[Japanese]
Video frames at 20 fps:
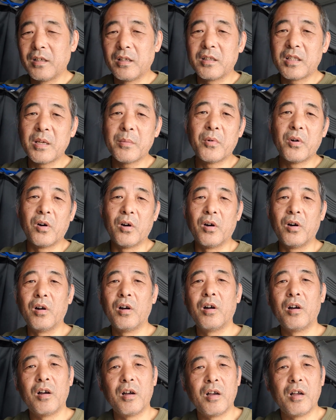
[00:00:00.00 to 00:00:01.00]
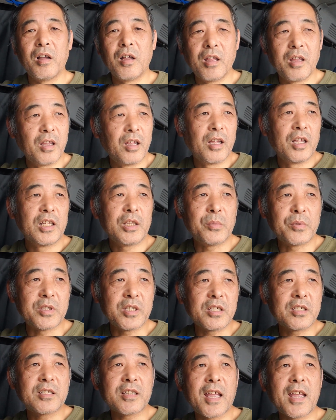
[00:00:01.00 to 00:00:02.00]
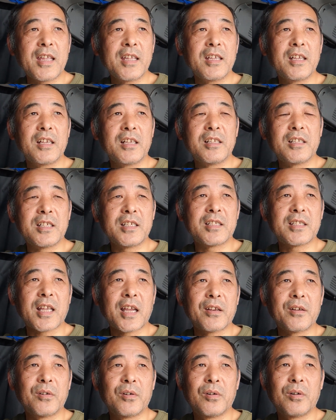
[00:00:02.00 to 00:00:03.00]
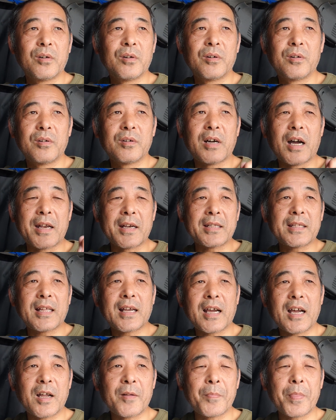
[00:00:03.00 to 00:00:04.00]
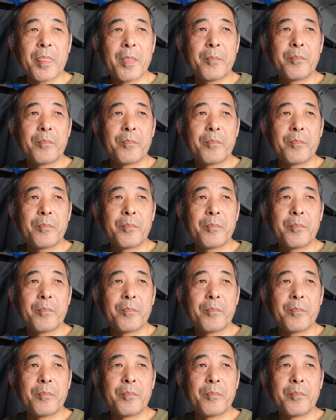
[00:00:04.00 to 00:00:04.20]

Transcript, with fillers: でも、でも実際、実際あのー、あなたが、